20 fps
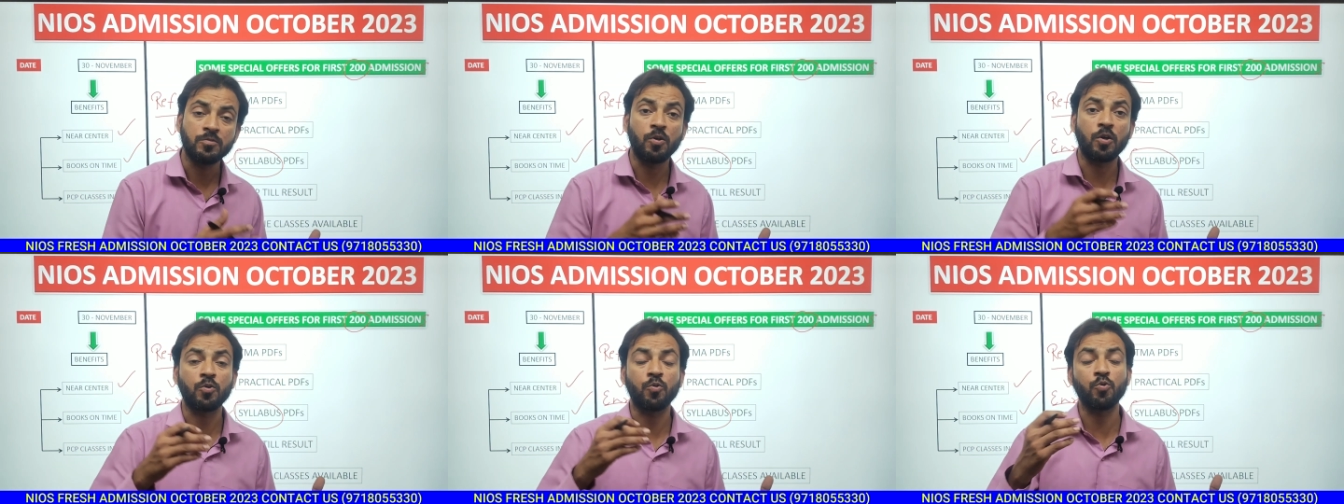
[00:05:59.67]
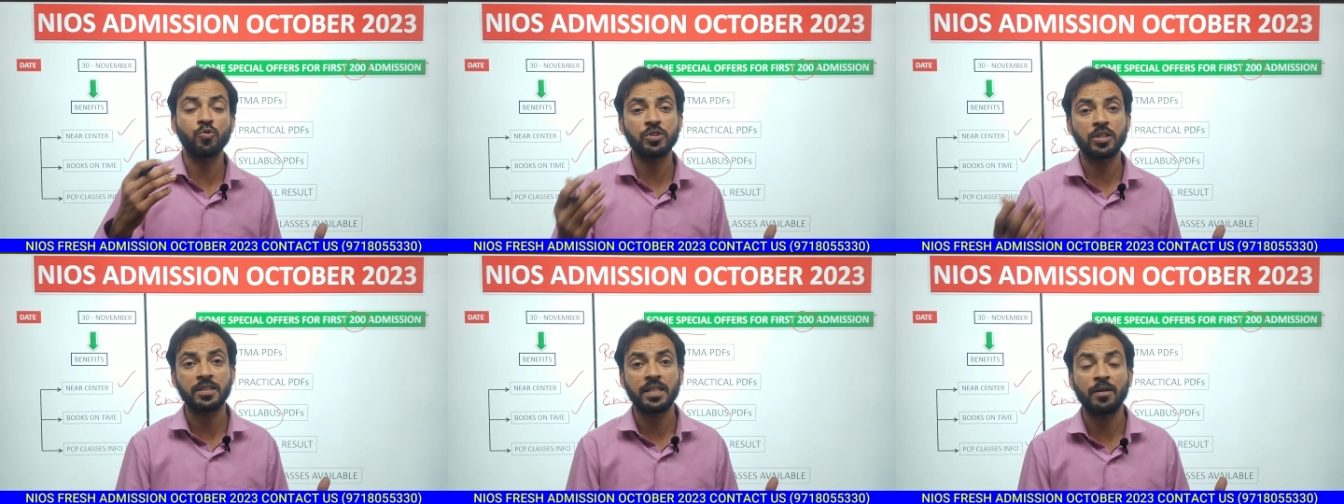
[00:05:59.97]
और
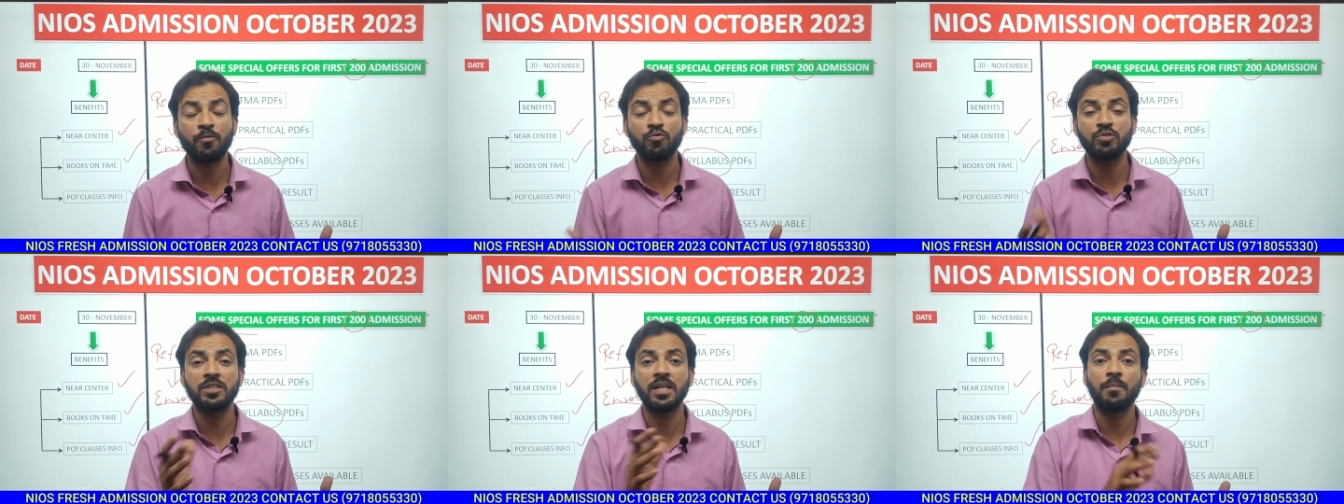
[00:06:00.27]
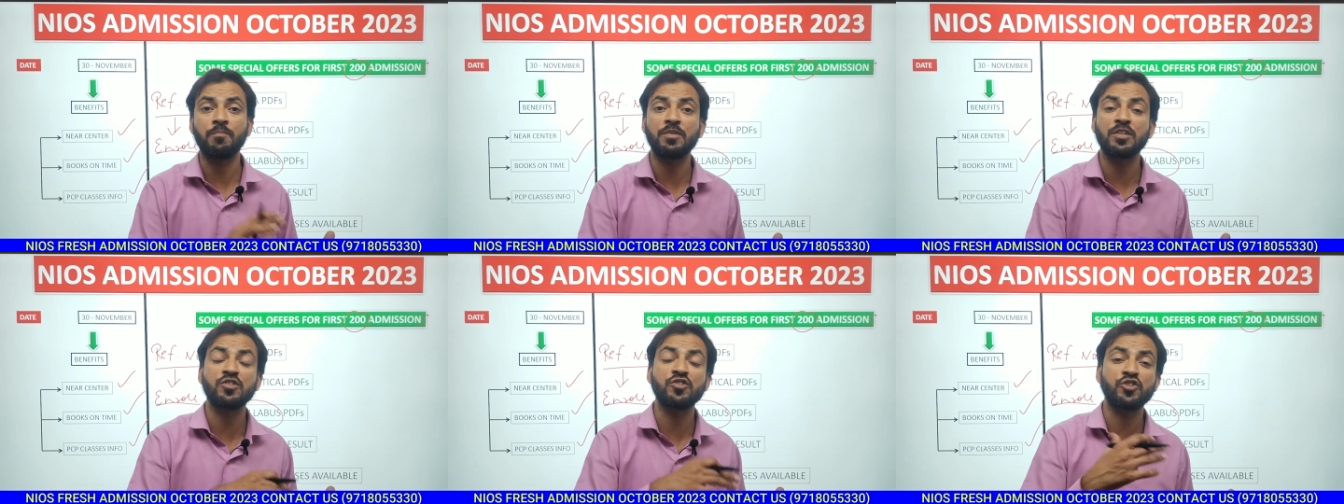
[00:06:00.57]
हो सकता है कुछ
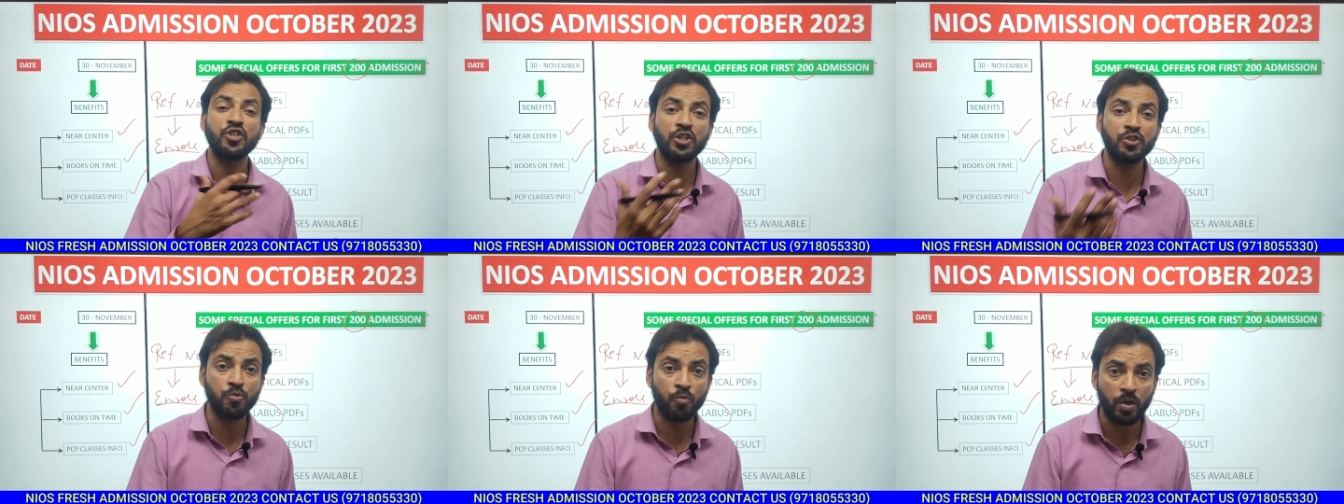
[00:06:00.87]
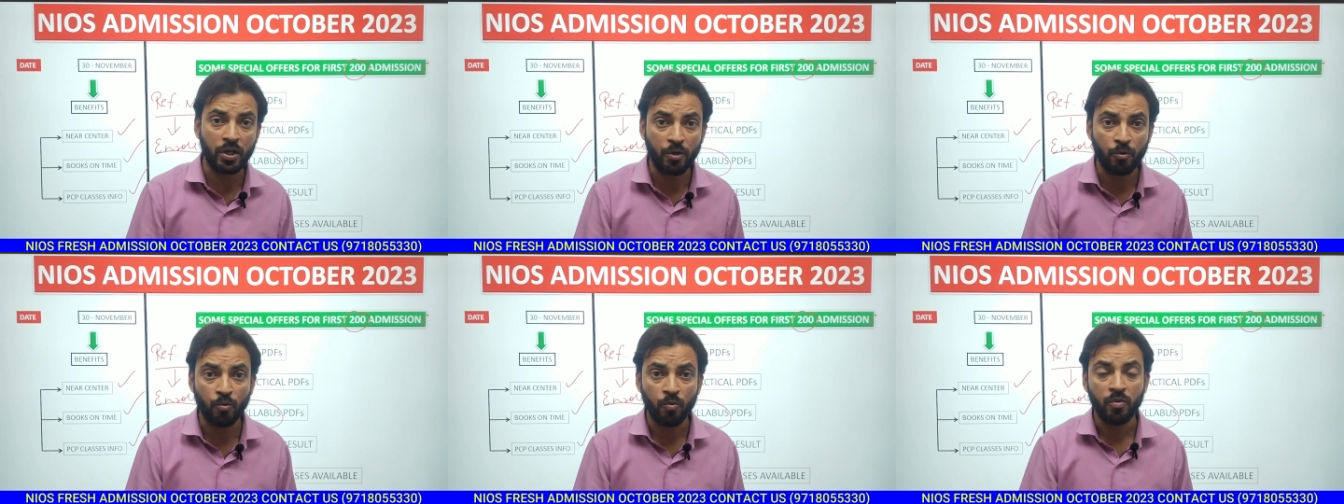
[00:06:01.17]
चैप्टर्स चेंज हो
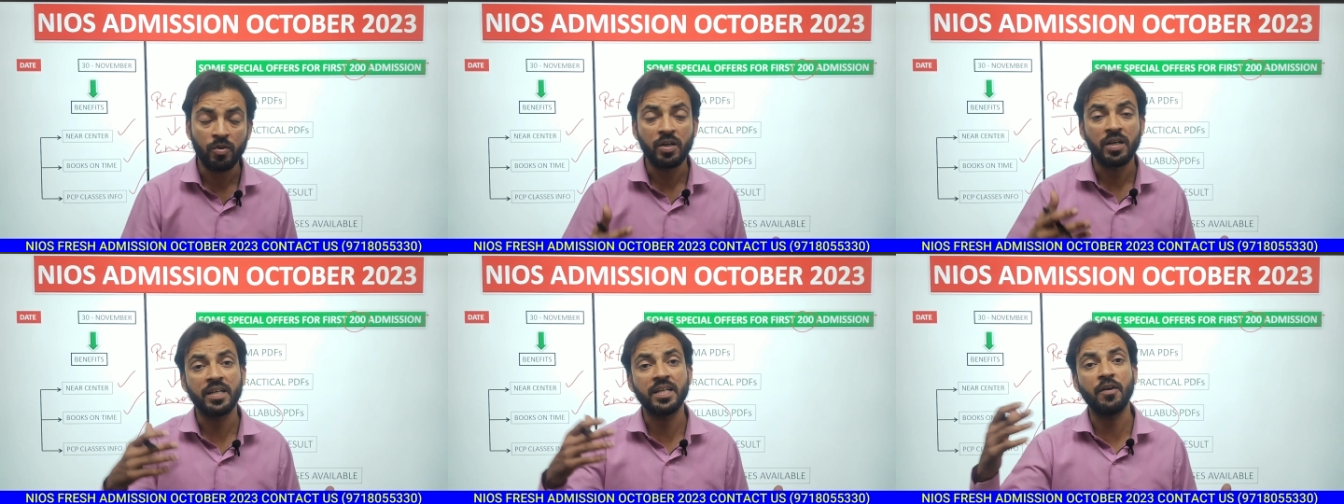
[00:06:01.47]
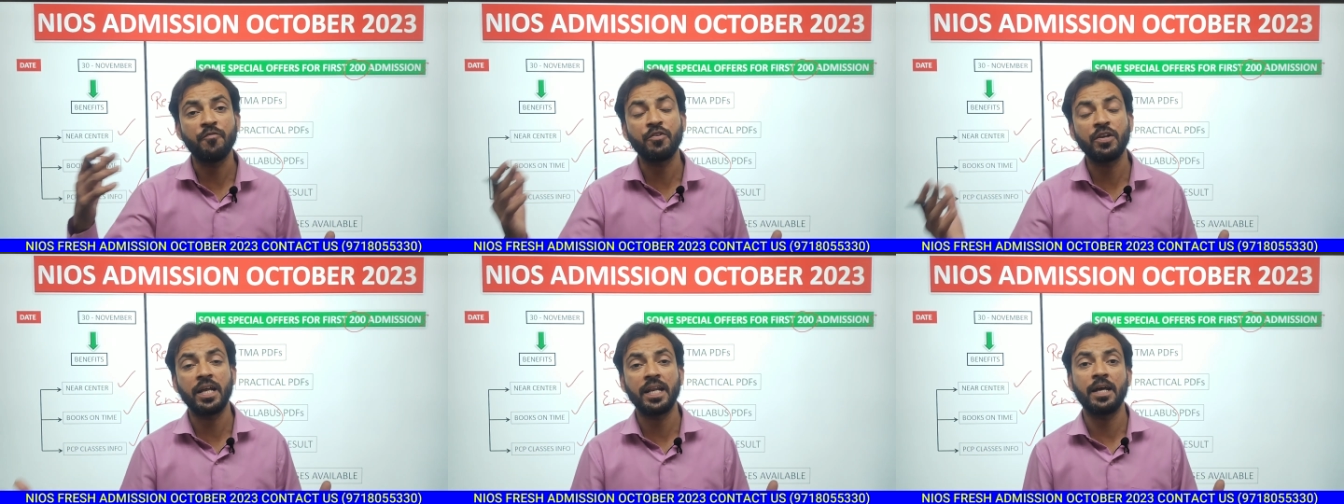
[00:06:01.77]
गए हो
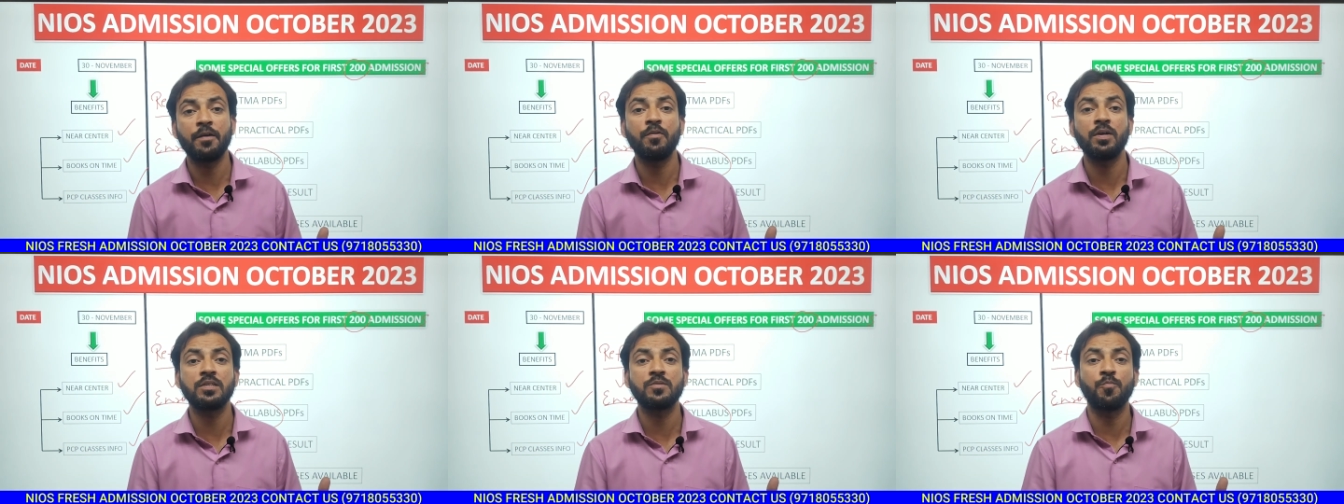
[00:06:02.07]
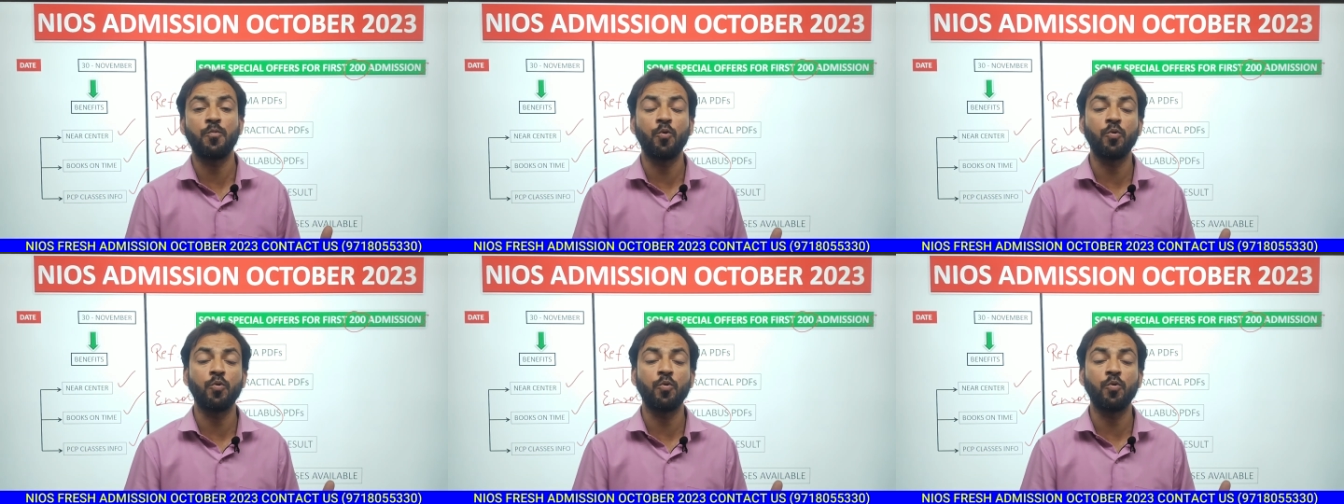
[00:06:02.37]
या फिर एनएमएस